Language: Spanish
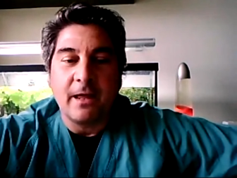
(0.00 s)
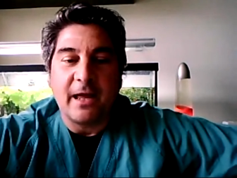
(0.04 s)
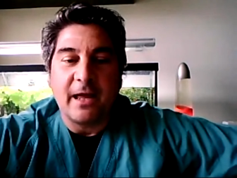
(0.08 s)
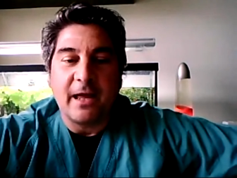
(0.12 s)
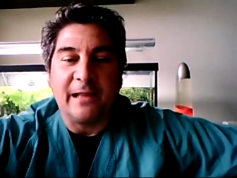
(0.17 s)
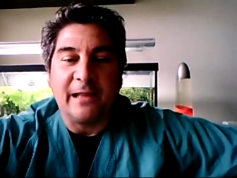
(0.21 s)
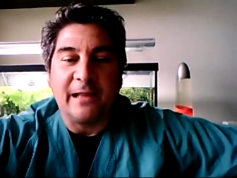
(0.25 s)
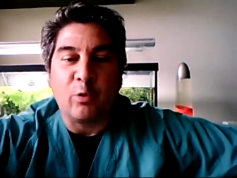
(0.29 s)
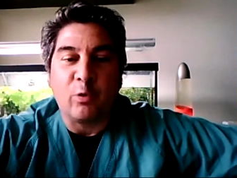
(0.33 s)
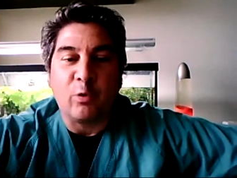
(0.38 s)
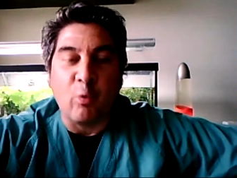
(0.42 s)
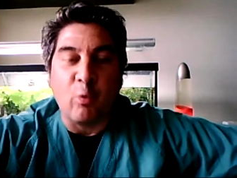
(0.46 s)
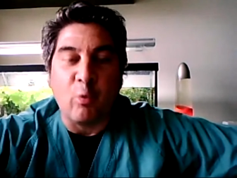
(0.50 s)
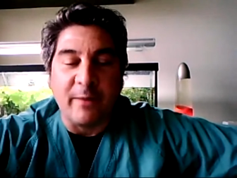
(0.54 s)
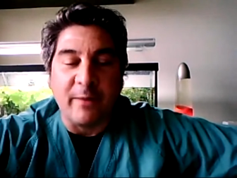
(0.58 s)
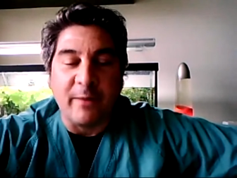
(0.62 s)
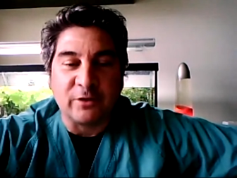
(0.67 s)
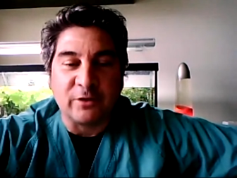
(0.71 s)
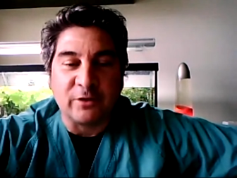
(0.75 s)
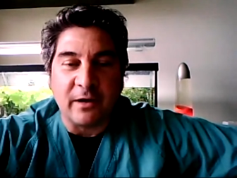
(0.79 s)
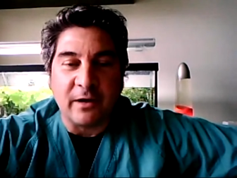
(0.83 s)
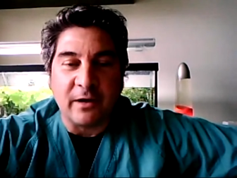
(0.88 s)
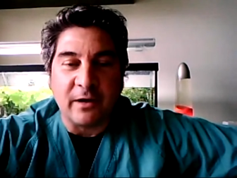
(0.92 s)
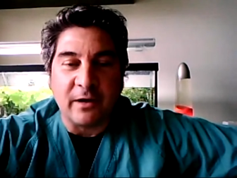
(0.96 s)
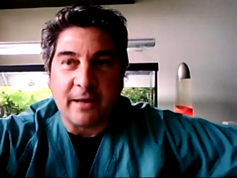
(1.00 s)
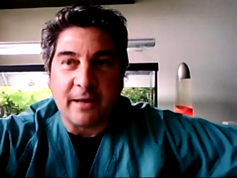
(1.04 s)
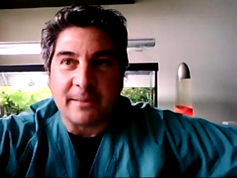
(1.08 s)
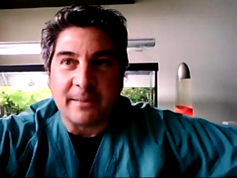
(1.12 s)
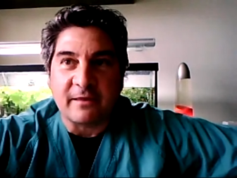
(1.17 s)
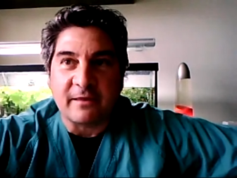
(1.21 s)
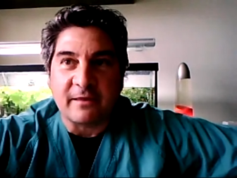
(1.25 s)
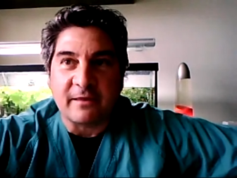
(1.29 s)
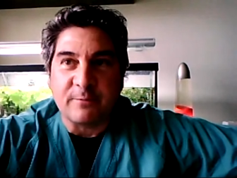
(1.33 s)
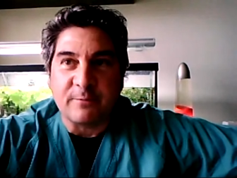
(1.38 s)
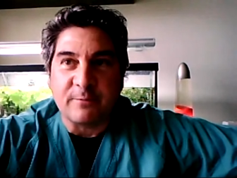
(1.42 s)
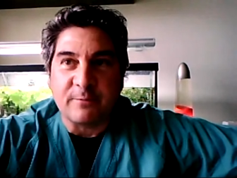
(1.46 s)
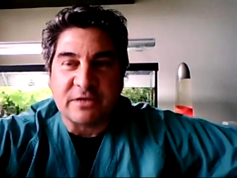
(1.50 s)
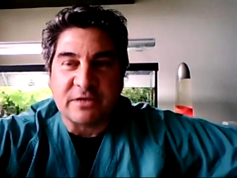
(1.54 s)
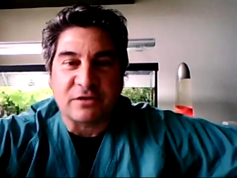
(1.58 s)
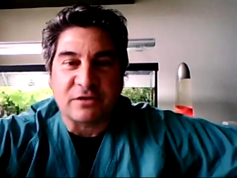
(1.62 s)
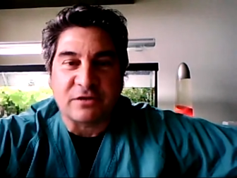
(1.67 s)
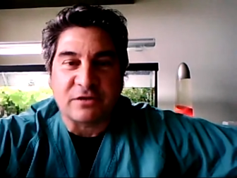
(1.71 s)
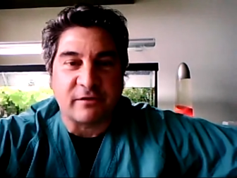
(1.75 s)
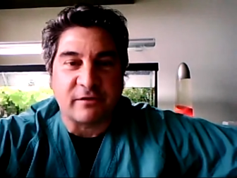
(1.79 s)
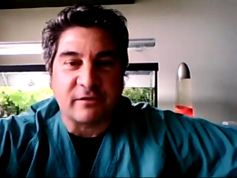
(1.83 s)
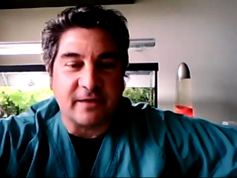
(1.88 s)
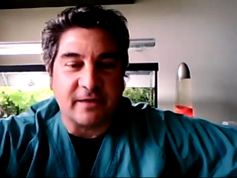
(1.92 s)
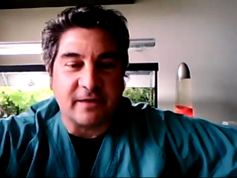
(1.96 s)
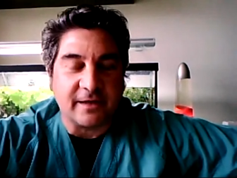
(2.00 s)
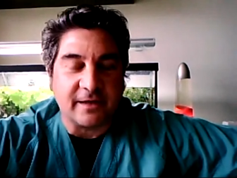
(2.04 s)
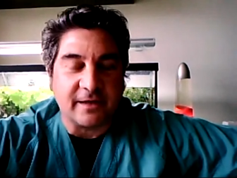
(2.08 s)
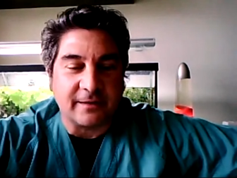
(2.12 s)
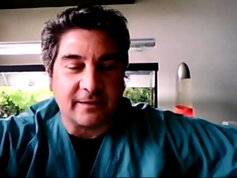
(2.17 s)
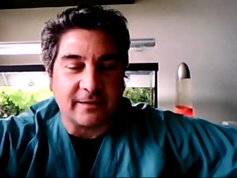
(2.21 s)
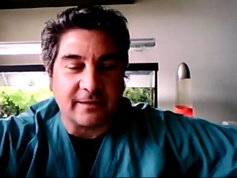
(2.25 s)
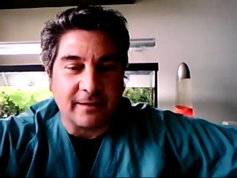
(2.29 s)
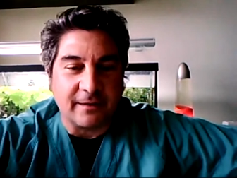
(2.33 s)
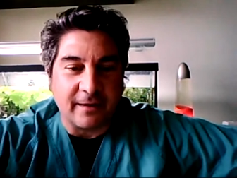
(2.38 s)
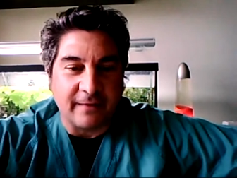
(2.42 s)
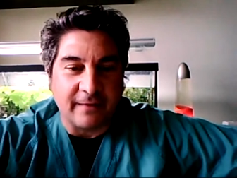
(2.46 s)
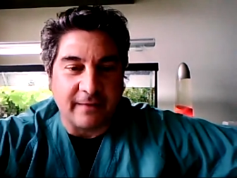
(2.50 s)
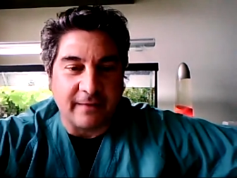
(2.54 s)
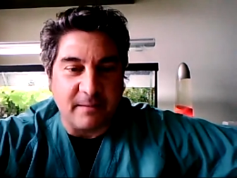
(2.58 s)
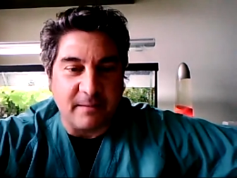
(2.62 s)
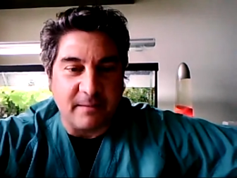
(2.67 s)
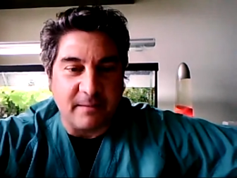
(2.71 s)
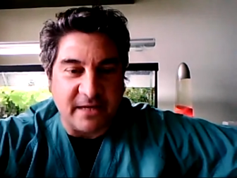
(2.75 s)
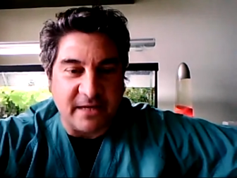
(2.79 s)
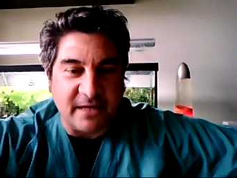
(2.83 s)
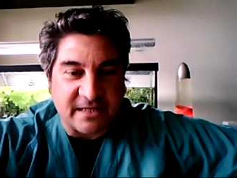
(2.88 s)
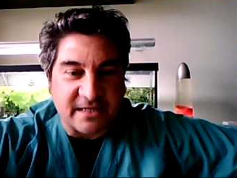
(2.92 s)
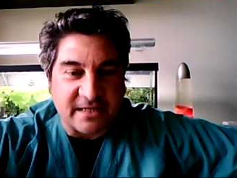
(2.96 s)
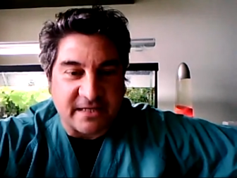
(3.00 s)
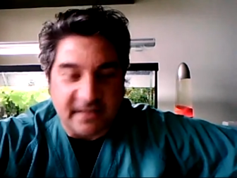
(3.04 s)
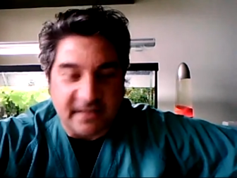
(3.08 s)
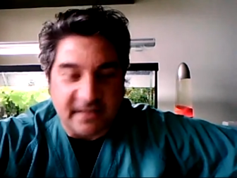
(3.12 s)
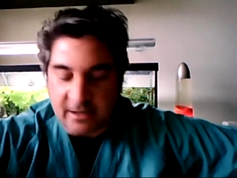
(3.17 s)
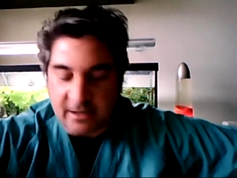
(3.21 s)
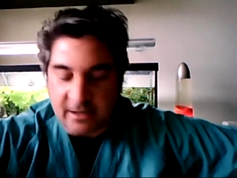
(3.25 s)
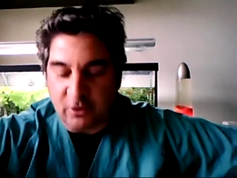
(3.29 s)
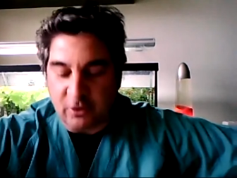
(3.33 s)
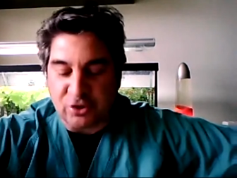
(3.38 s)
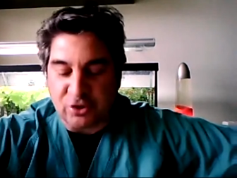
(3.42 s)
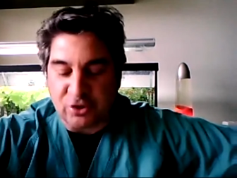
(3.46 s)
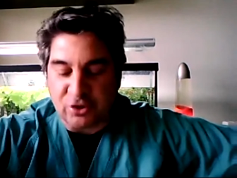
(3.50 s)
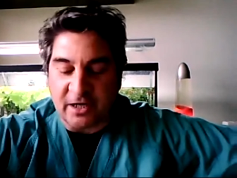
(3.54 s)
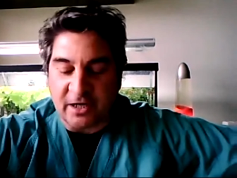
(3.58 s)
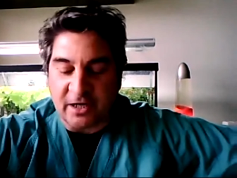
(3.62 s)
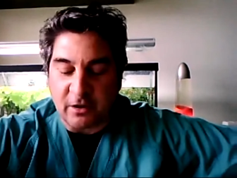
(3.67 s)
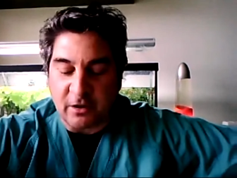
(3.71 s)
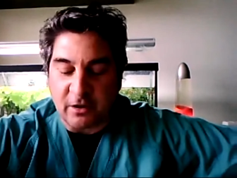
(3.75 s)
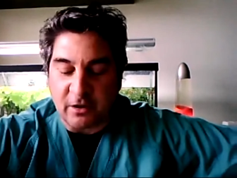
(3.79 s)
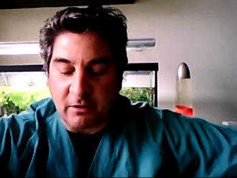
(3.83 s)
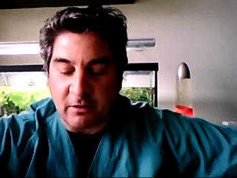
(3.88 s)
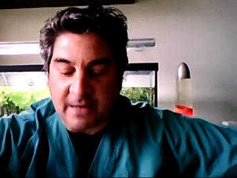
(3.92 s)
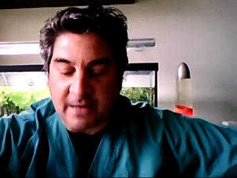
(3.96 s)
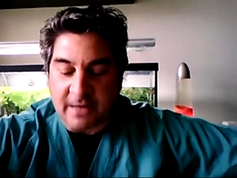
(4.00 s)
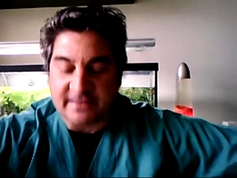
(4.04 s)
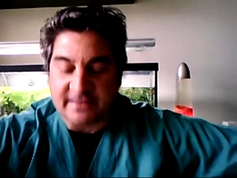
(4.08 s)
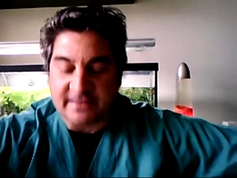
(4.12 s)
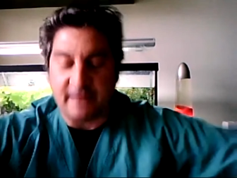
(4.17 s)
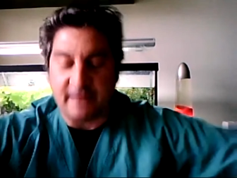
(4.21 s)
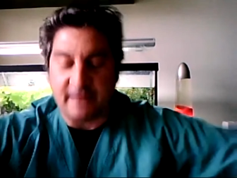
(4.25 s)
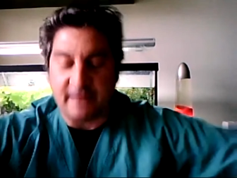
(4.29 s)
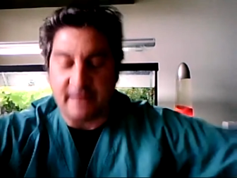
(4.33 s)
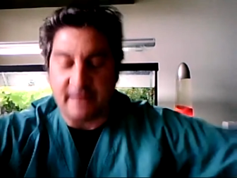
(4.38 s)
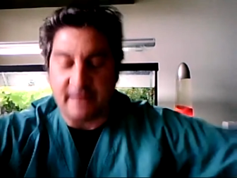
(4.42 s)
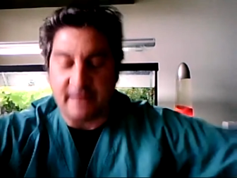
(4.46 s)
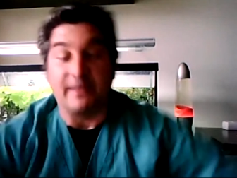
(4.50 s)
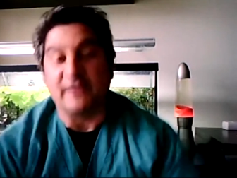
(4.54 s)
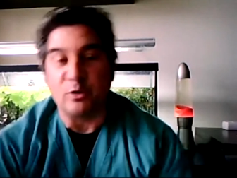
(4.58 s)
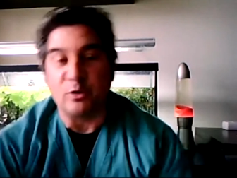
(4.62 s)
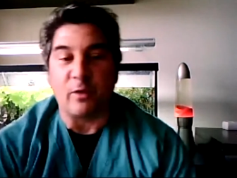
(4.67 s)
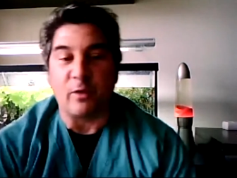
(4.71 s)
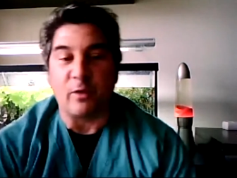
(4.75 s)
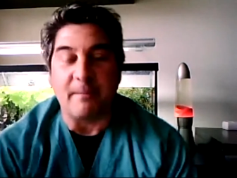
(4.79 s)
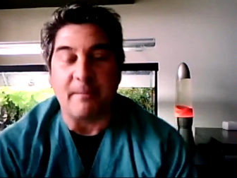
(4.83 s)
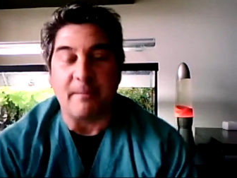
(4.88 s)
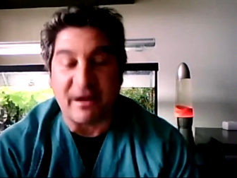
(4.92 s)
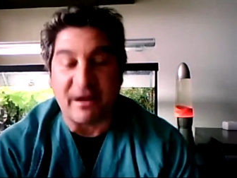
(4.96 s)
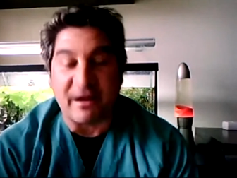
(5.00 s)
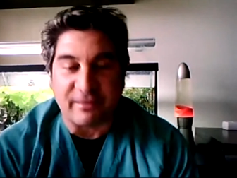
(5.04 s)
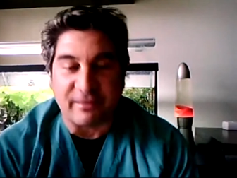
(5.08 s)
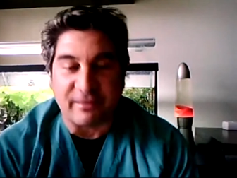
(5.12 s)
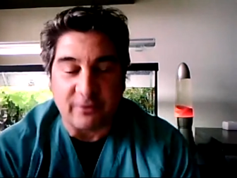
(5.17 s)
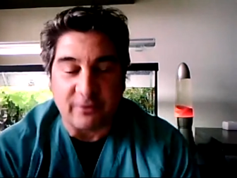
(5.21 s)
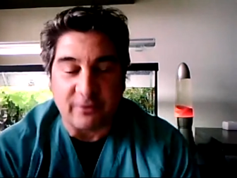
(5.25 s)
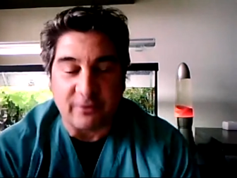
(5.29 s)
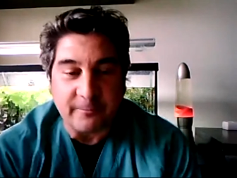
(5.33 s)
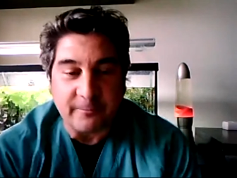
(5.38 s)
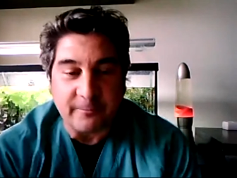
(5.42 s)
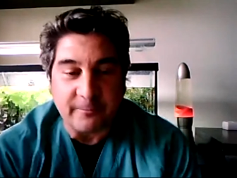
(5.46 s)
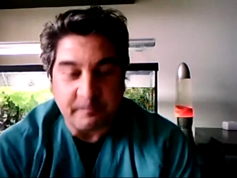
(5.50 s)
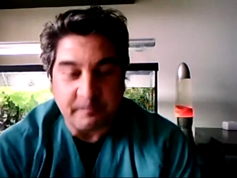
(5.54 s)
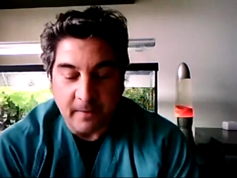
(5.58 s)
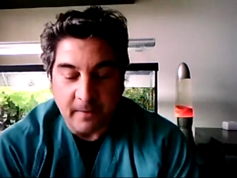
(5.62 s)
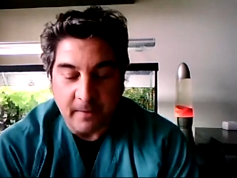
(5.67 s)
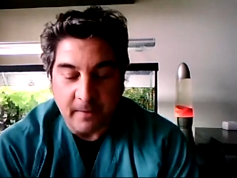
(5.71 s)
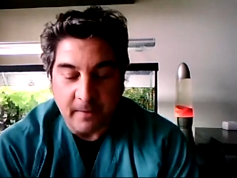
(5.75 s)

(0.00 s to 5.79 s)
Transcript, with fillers: El documento en el que participó esta sociedad del Ministerio no salió hasta el 21 de marzo